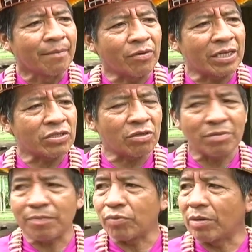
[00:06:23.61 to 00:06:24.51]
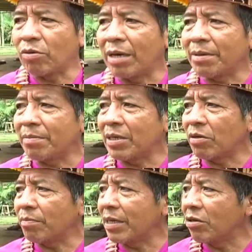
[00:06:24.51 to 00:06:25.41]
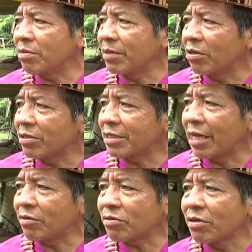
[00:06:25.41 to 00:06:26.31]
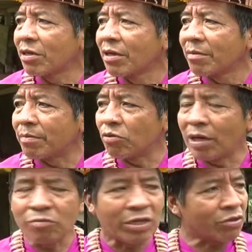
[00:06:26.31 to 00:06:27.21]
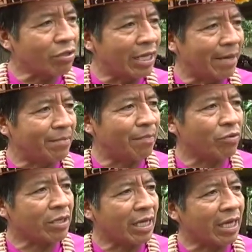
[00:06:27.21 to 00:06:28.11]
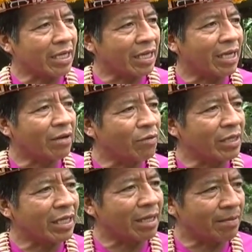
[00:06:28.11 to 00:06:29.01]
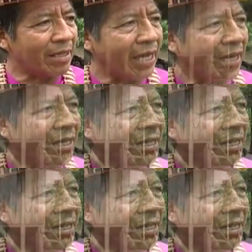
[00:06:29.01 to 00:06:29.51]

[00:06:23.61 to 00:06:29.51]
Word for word: Por eso mi pueblo ha vivido millones, millones de años, no han muerto de hambre, porque aquí era fuente de vida.